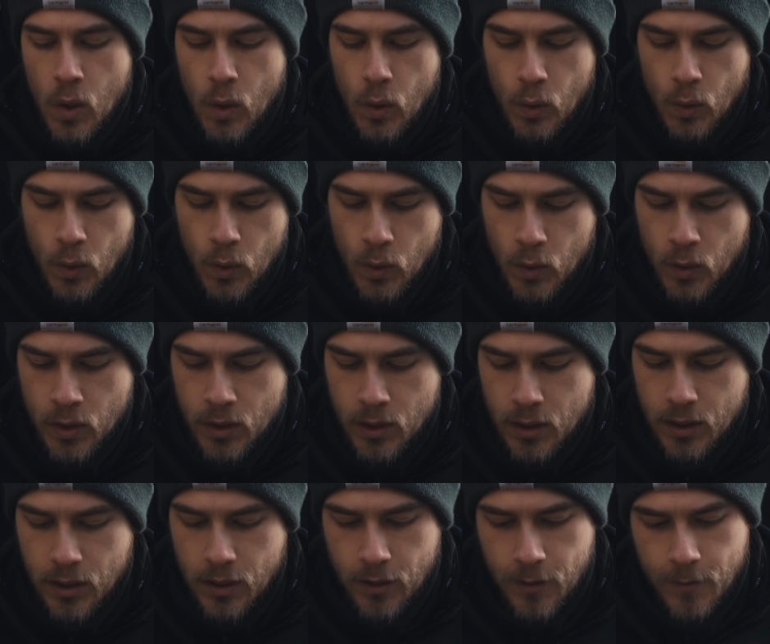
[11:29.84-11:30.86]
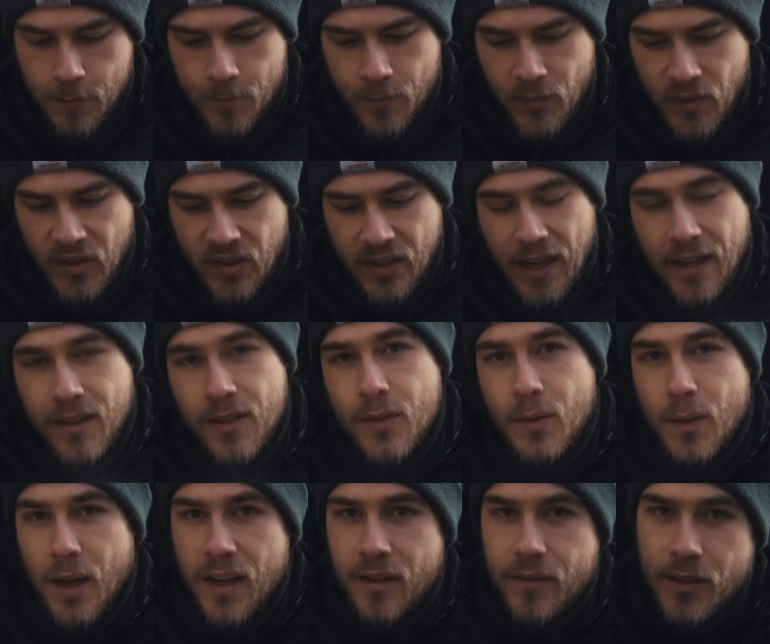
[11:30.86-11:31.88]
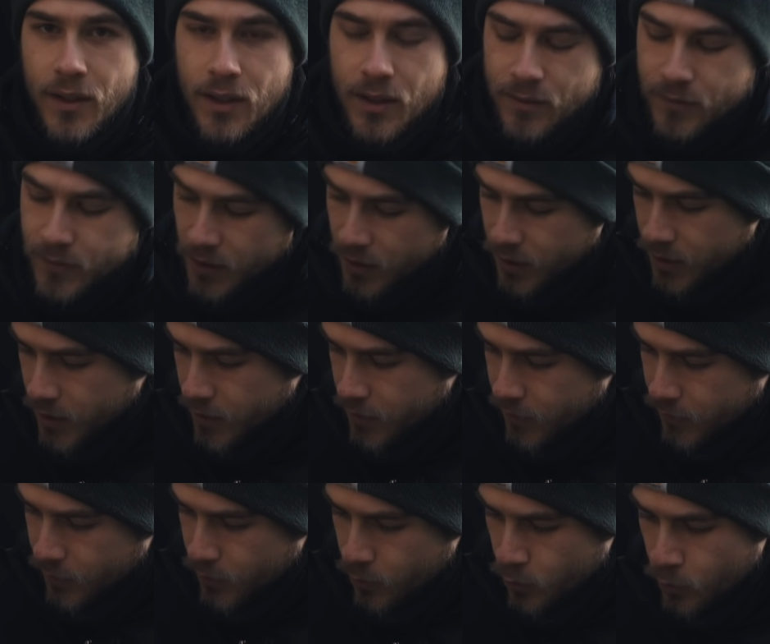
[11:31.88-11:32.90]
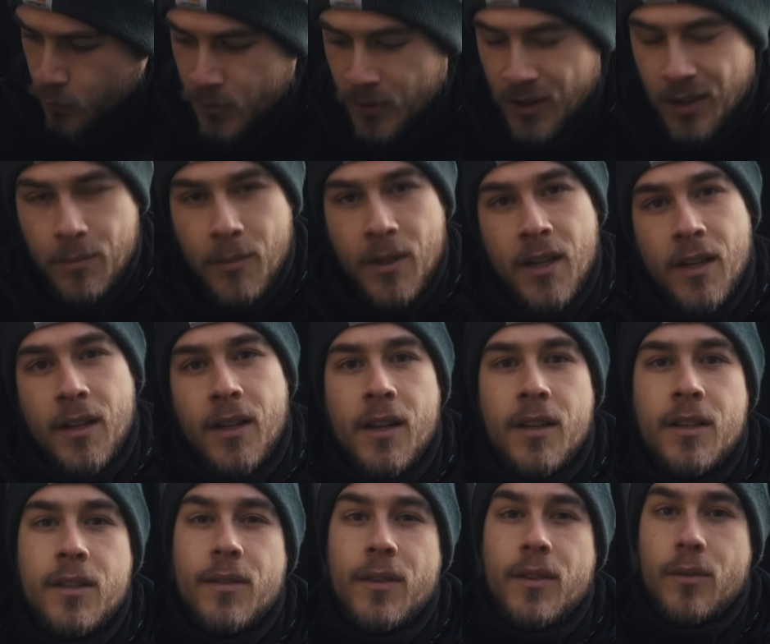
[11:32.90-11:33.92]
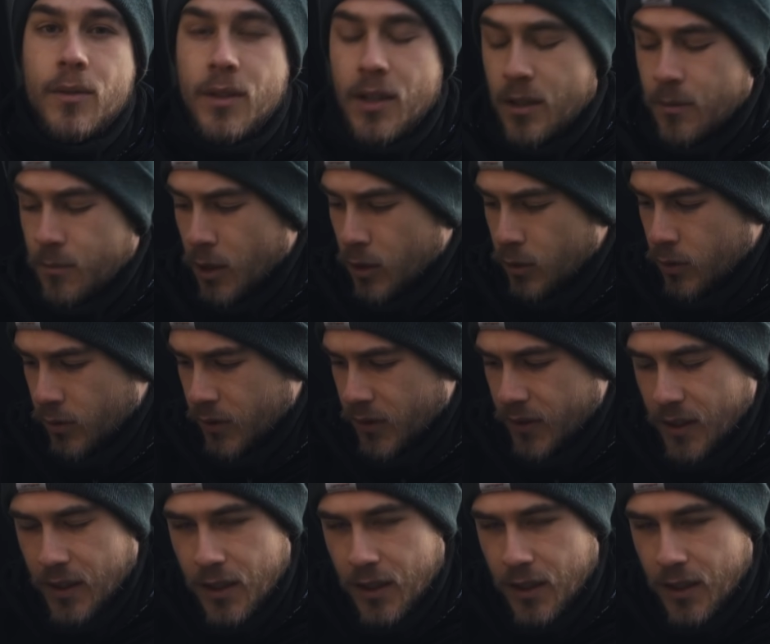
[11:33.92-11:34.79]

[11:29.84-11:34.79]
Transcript: Und ähm, das ist gar nicht so einfach, weil von oben sieht man ja gar nicht, was unter dem Auto ist.